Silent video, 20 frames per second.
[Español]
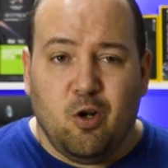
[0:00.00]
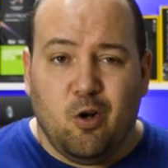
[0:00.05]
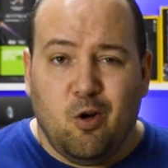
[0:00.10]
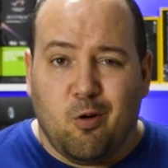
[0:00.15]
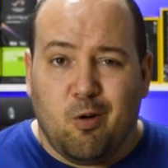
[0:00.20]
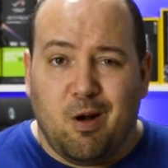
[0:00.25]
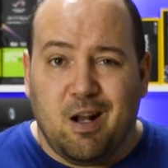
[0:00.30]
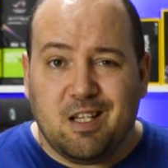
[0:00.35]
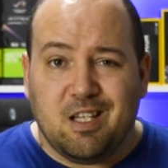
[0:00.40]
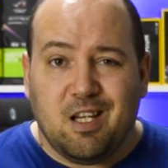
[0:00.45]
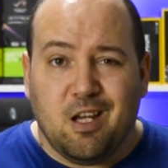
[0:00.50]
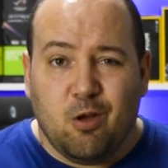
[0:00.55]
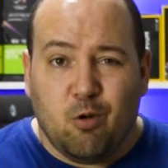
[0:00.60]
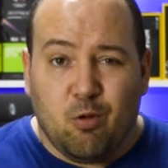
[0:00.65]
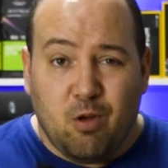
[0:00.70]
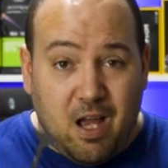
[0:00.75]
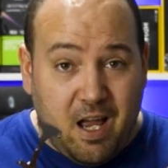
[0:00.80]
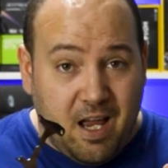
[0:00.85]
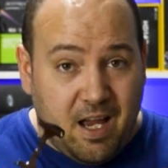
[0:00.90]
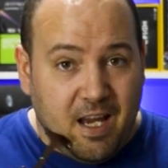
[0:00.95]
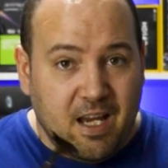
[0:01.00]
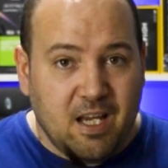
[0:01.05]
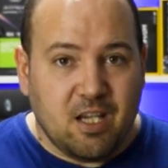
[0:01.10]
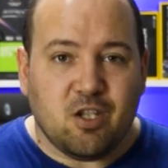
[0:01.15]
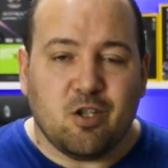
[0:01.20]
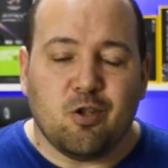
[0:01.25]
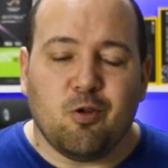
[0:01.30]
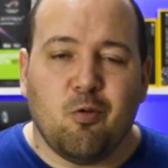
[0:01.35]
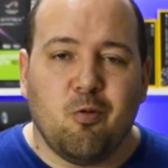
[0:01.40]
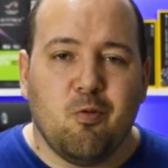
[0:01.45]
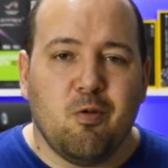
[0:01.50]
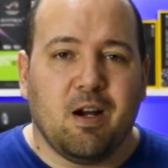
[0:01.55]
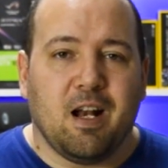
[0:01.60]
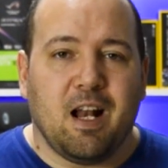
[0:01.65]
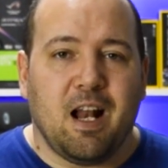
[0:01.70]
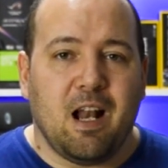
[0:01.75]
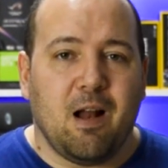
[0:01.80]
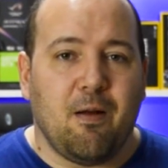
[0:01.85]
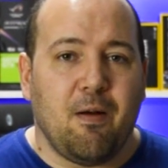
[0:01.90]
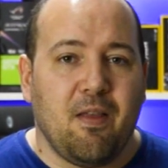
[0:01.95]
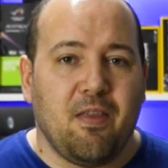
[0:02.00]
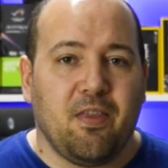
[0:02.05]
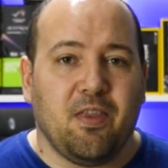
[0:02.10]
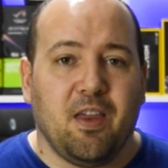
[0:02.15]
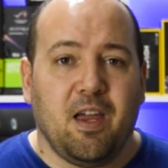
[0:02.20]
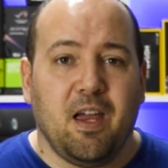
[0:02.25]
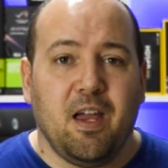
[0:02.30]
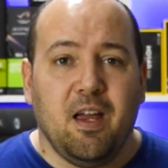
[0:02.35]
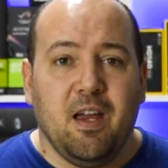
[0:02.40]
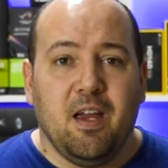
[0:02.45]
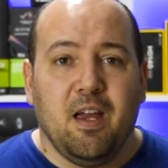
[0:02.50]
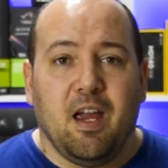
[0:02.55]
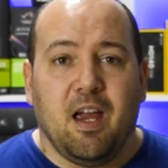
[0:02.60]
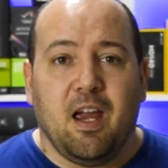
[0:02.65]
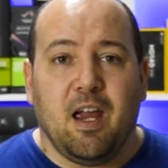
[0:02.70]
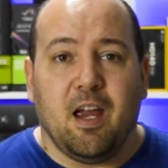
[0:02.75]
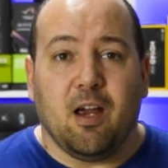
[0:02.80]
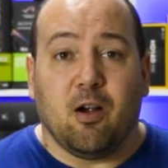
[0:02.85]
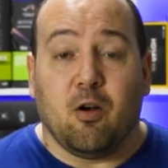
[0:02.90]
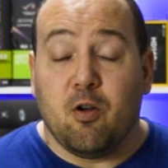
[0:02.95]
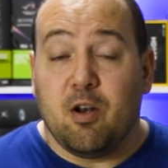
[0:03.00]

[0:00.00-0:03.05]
Lo cual sin duda es un gran avance eh,